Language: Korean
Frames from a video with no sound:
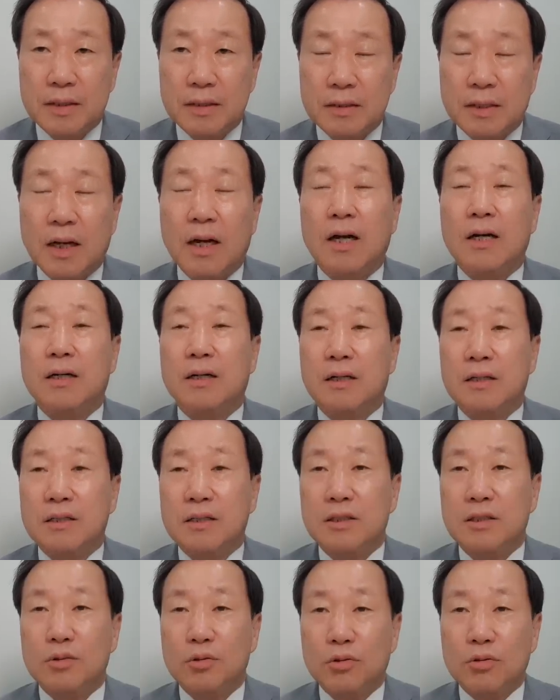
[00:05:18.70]
제가 그런
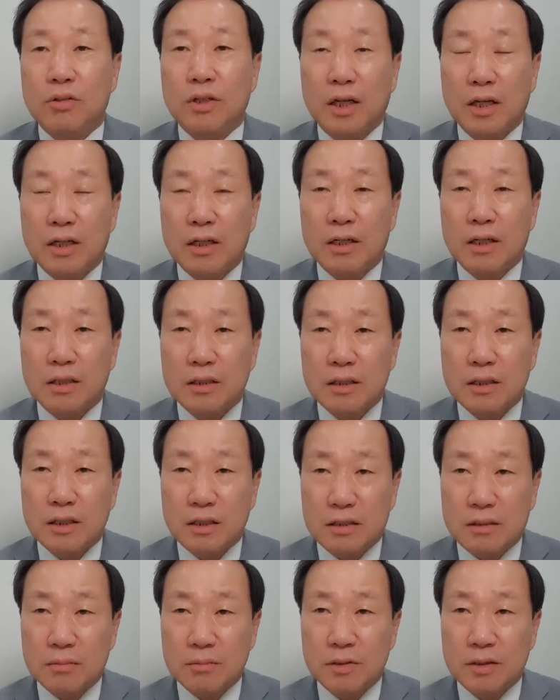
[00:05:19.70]
식으로 얘기를 한 적이
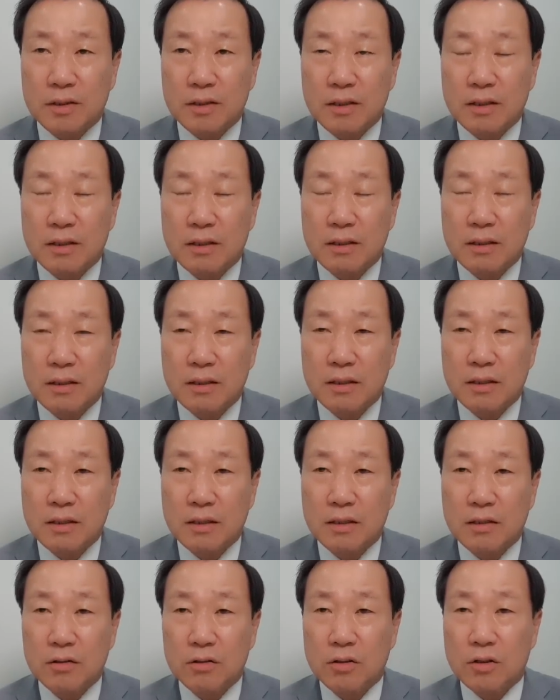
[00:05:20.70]
있습니다.
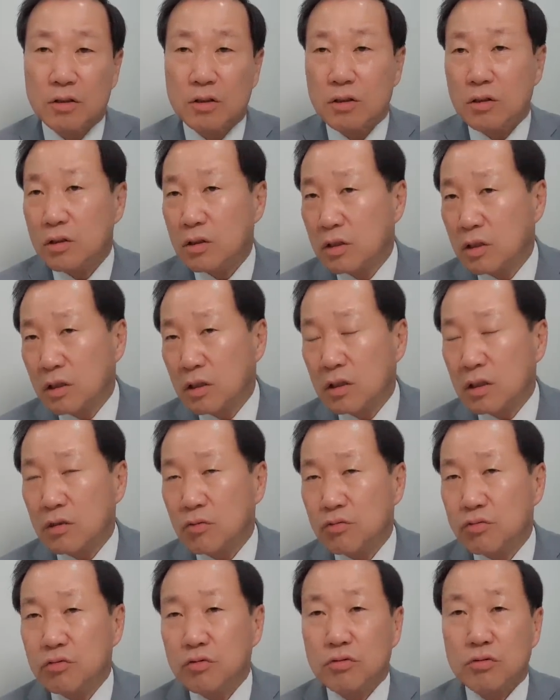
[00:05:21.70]
그
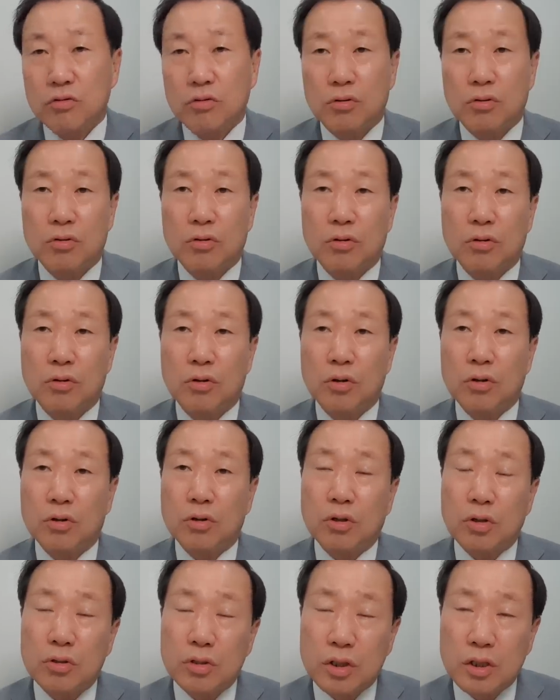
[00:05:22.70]
이후
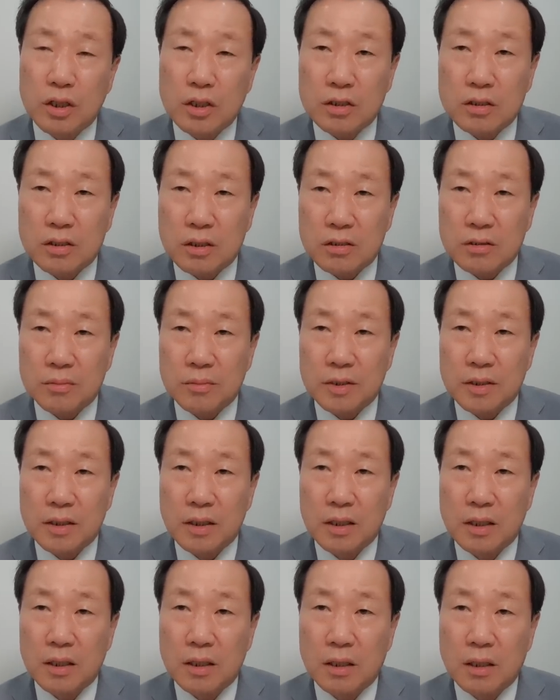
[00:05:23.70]
어떤 일이 있었습니다.
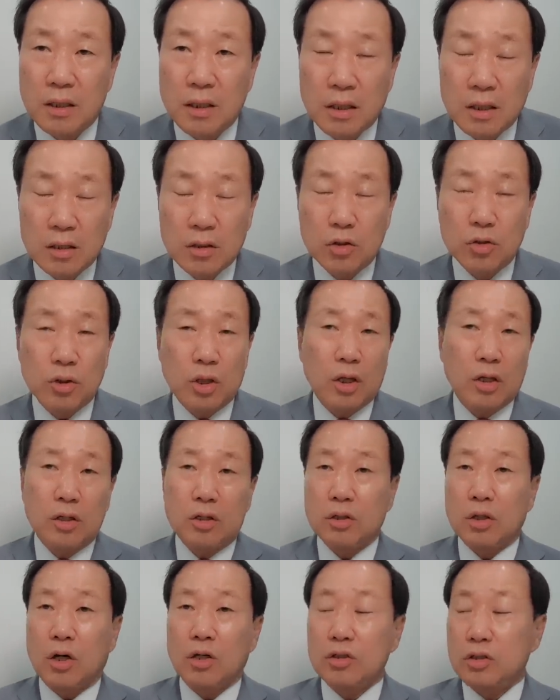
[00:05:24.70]
근데
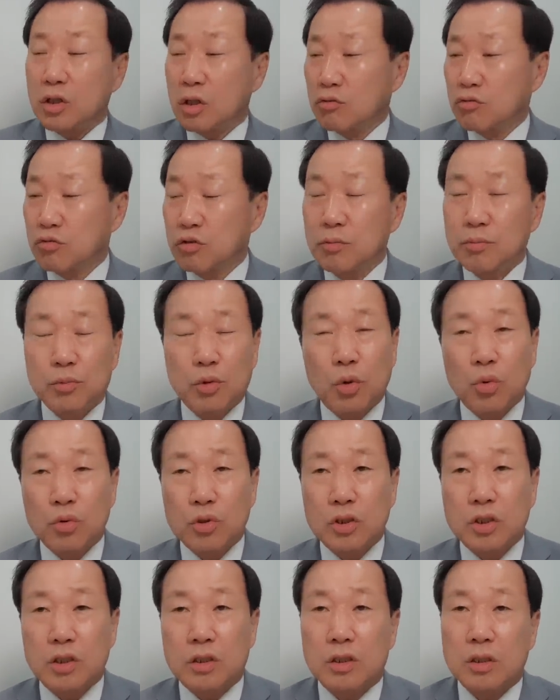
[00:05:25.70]
그 당시
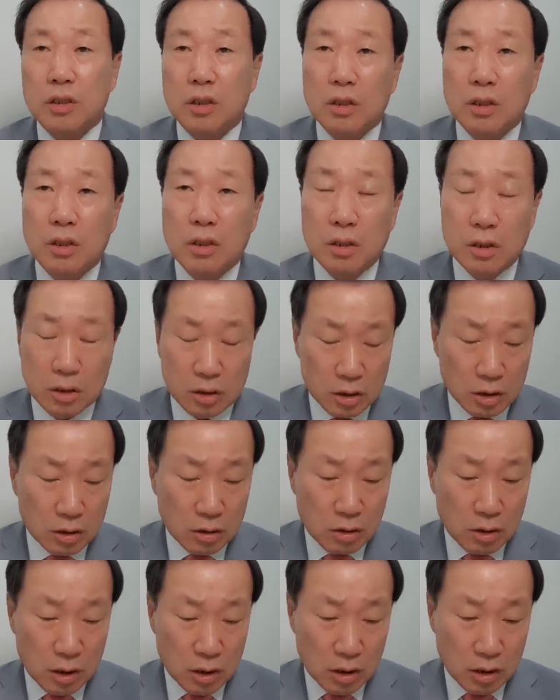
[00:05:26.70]
우임통치
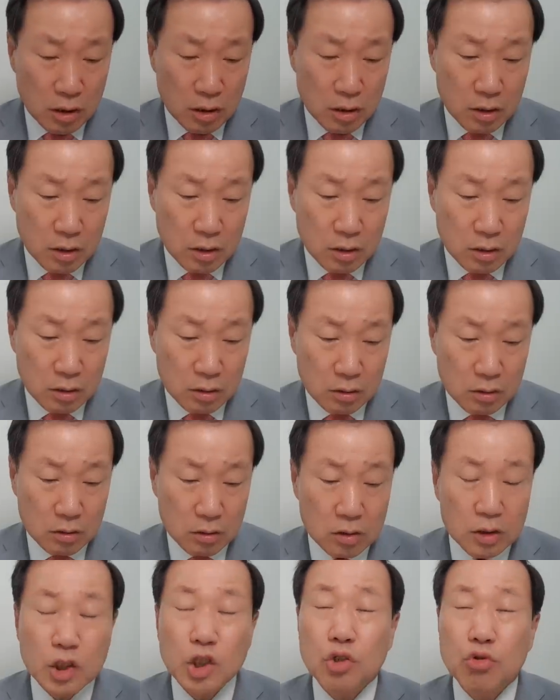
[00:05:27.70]
이거의 그
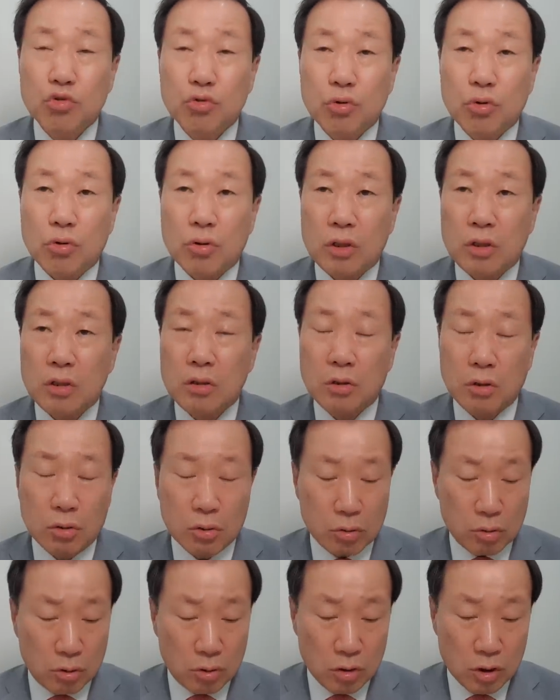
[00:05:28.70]
이유로
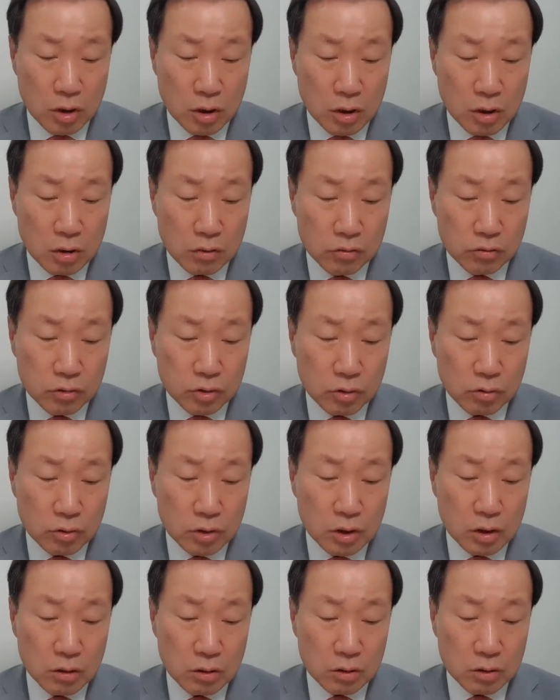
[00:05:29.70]
근거로
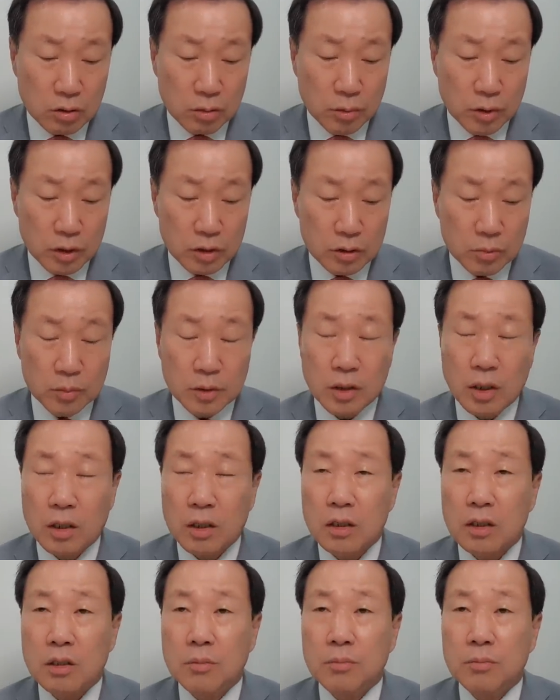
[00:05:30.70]
국정원이 이런 거 설명했습니다.
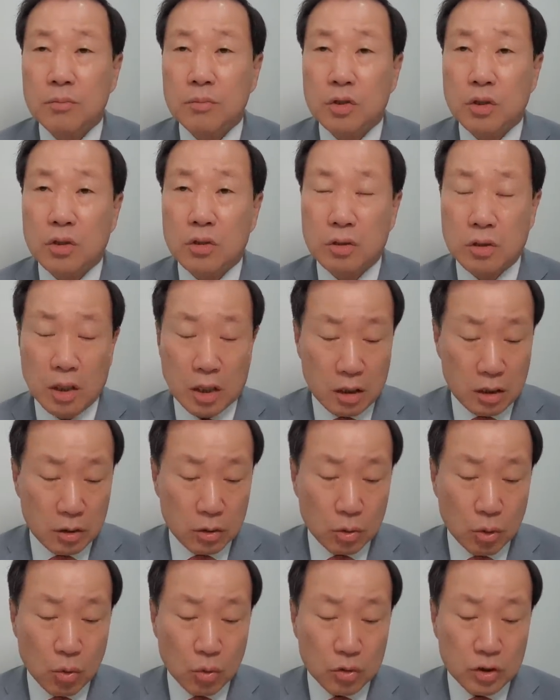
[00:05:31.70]
김정은의
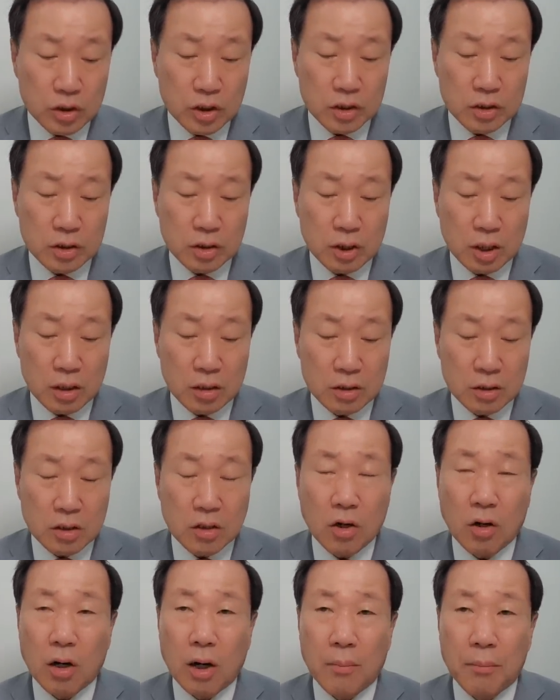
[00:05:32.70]
통치 스트레스
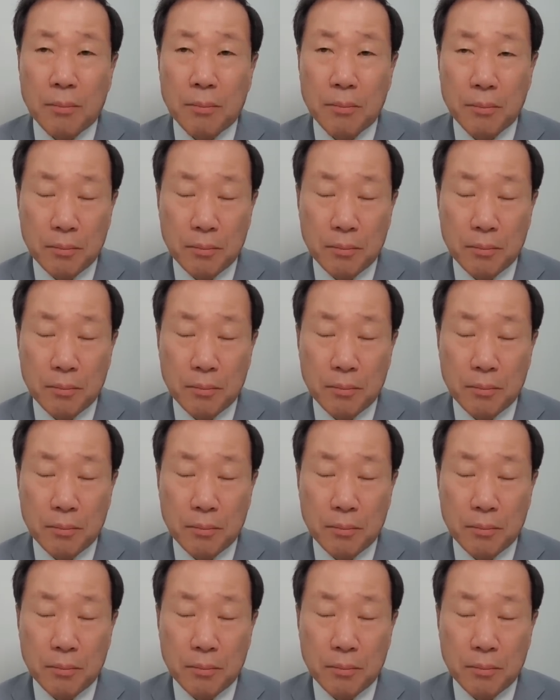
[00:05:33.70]
경감,